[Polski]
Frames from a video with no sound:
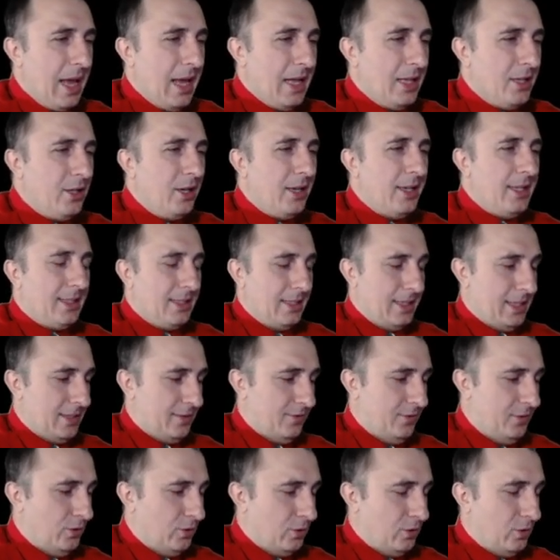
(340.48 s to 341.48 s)
No i teraz
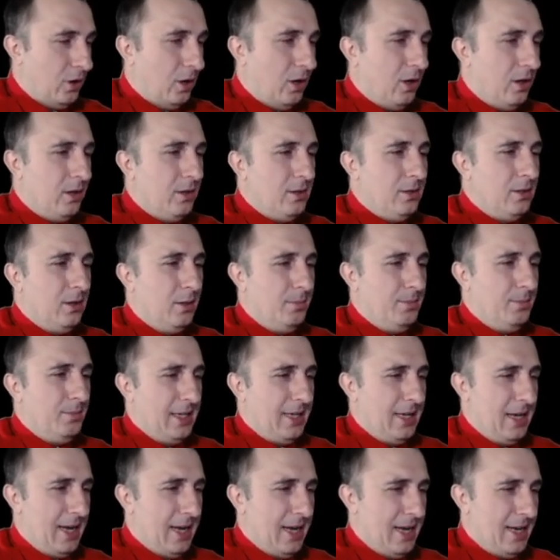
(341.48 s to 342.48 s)
w duo
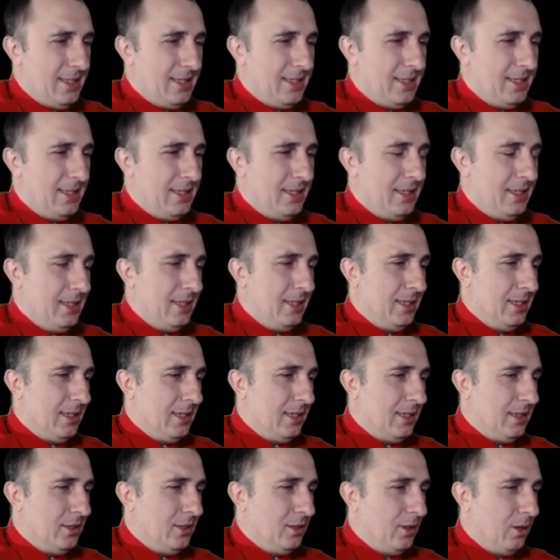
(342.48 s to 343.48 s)
robię S,
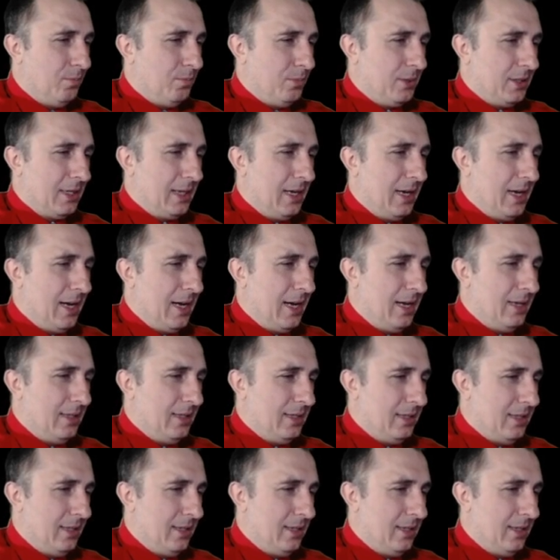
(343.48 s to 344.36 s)
kropka,